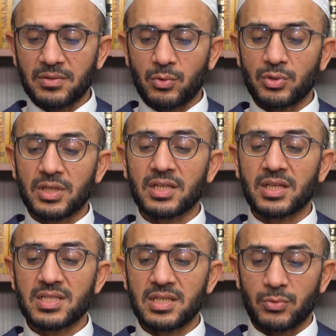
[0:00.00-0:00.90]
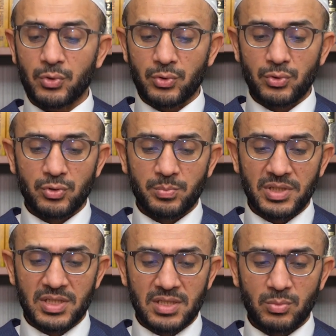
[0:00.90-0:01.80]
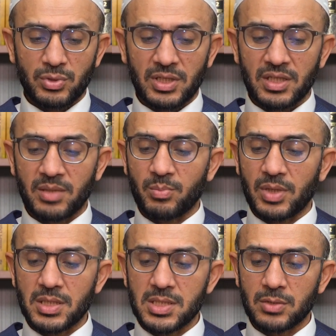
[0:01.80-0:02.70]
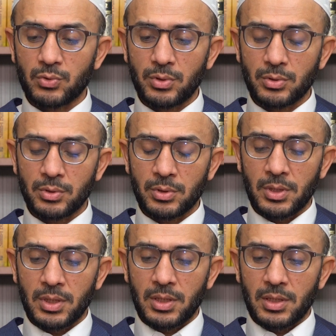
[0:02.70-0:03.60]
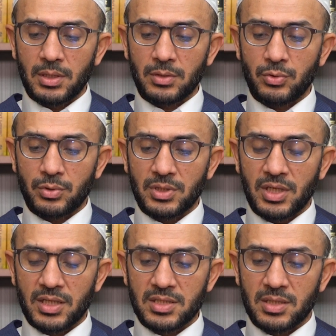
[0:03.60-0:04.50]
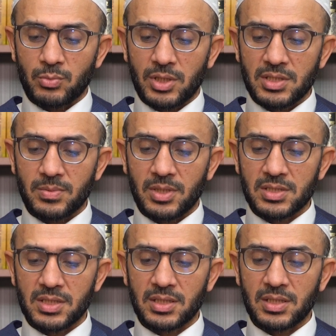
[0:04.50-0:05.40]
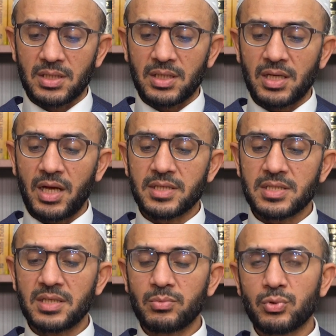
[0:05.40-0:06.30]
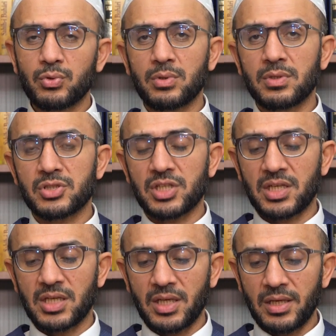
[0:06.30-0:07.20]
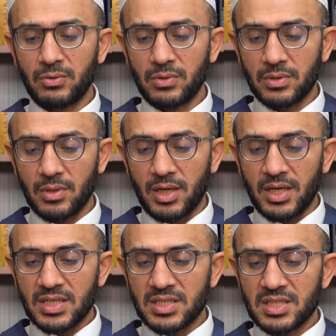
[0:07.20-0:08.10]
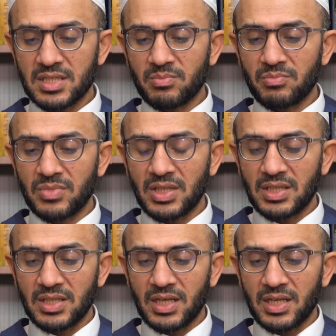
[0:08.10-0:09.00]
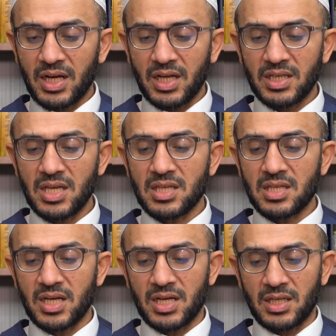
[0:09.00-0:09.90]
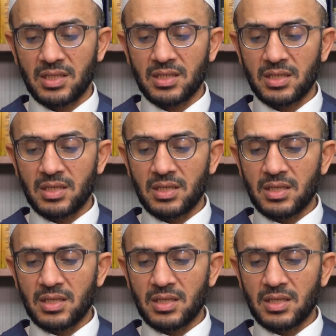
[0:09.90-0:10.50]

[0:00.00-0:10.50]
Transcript: Ee, onları nasıl görür? Biraz da bunlardan bahsediyor. Diyor ki Harisen Muhasibi Hazretleri يَحْسَبُهُ الْجَاهِلُ sımmiten ayiyya.